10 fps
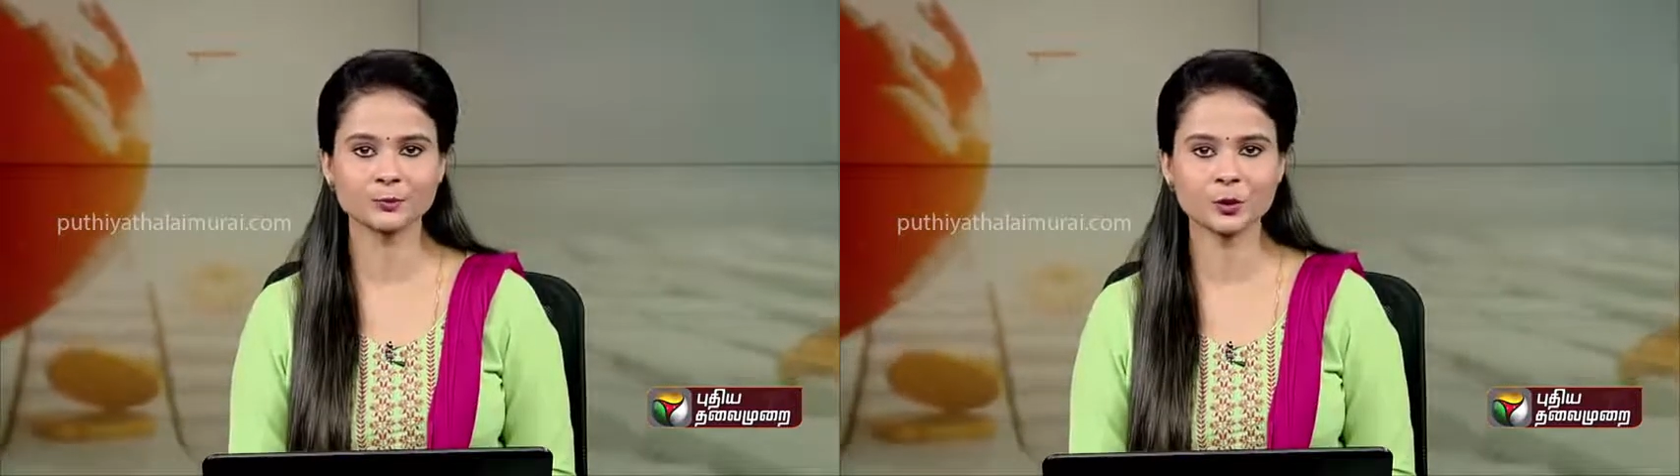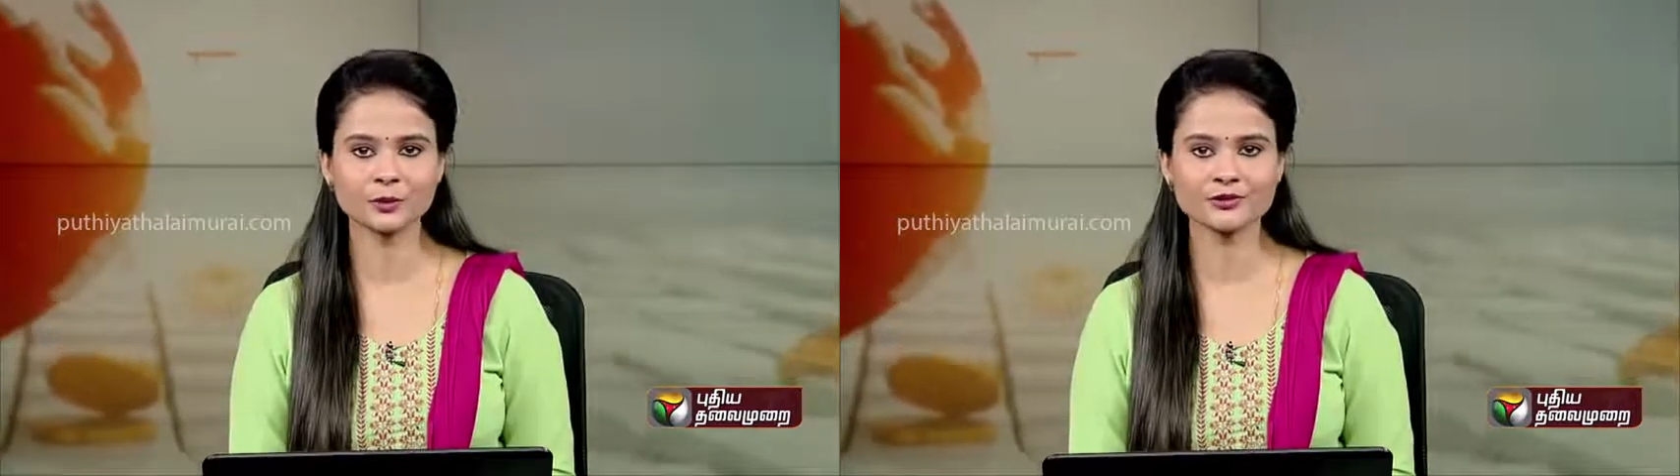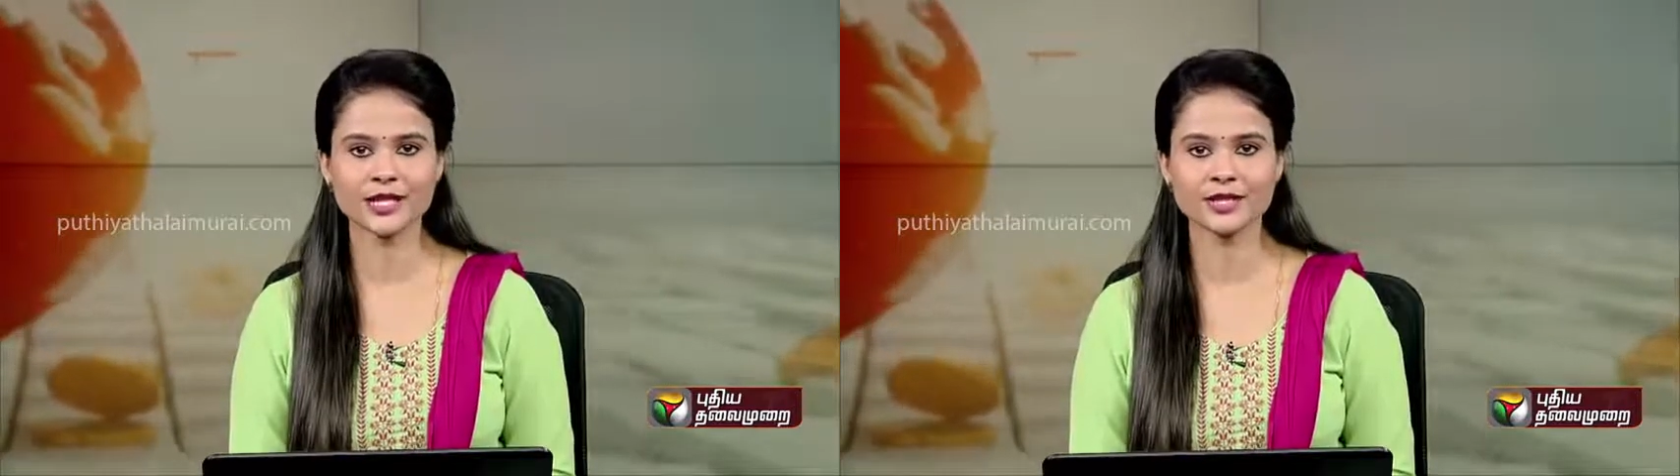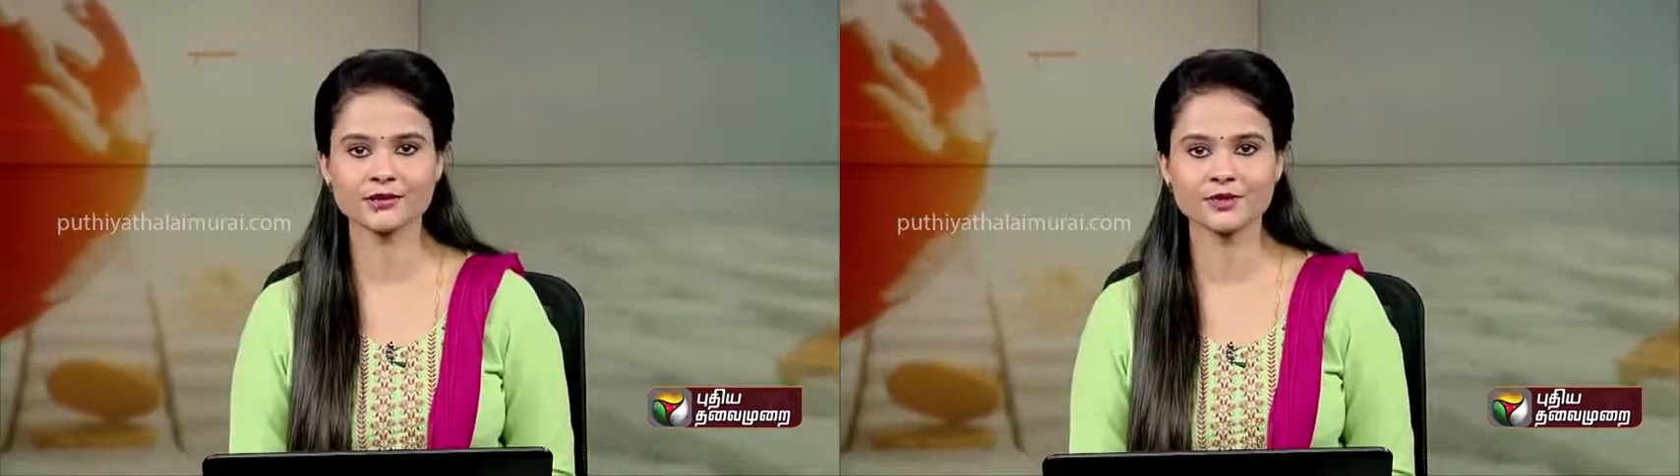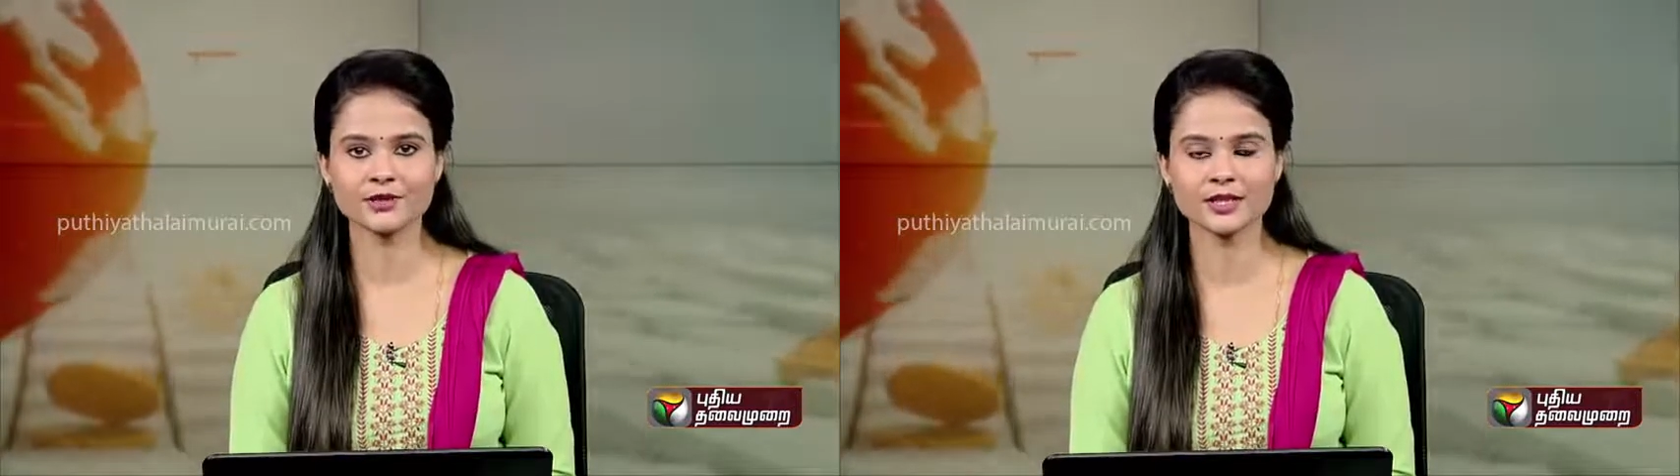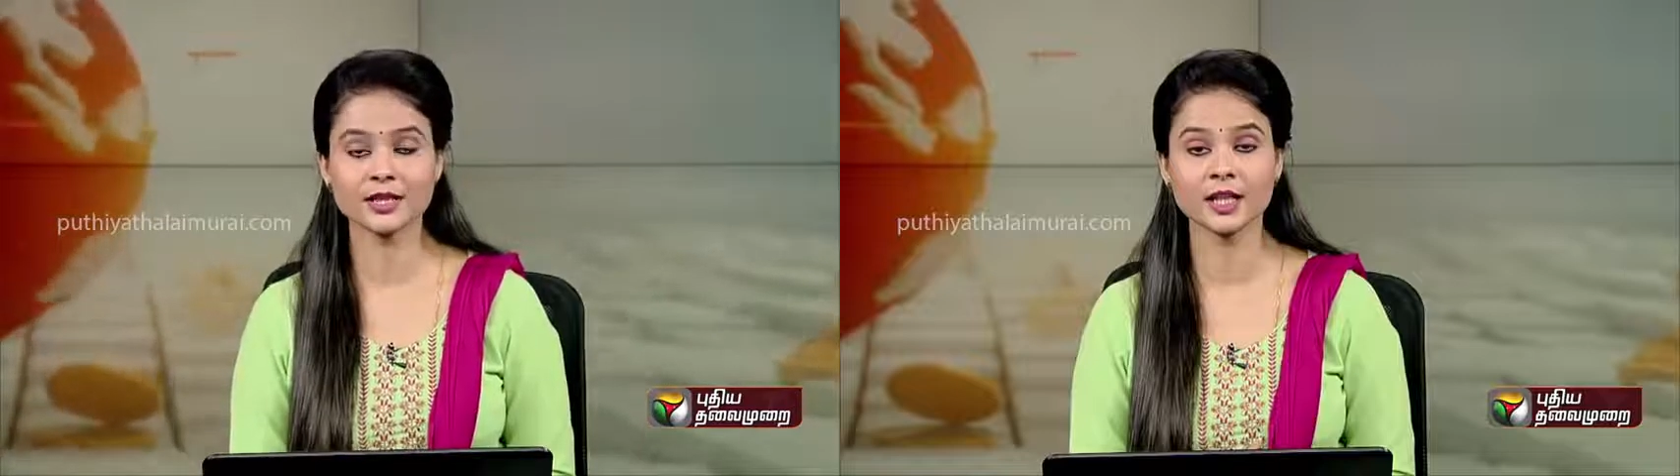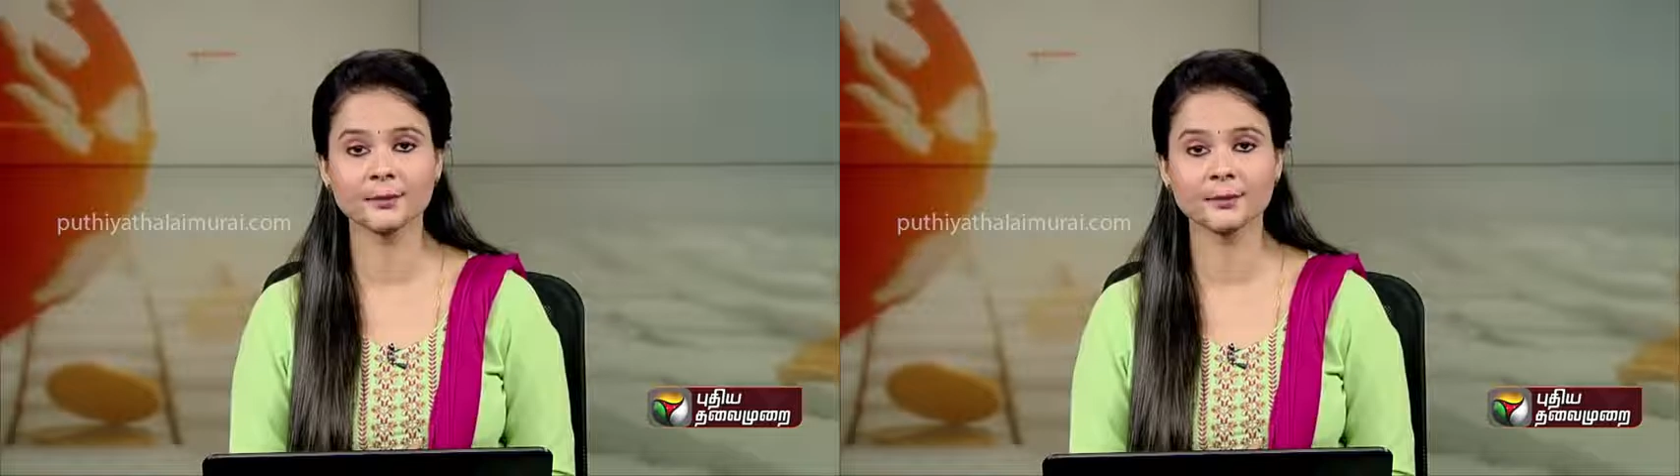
மோமோ சேலஞ்ச் என்ற